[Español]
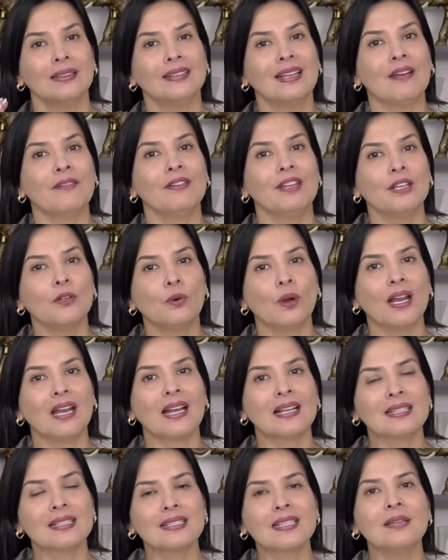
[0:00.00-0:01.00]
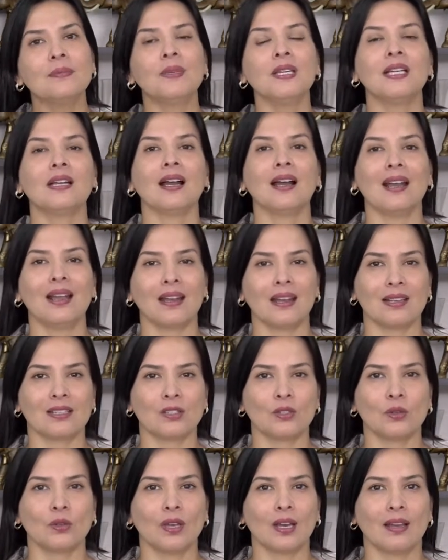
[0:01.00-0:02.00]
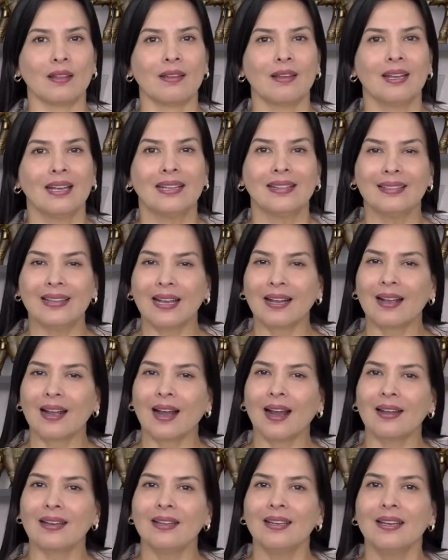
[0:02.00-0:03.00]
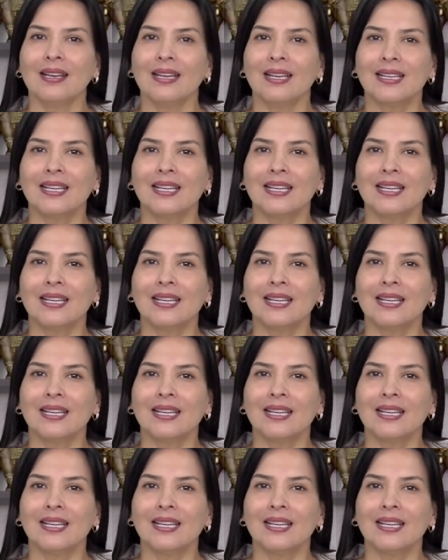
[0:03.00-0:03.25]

de viruela Címica en la ciudad de Cali,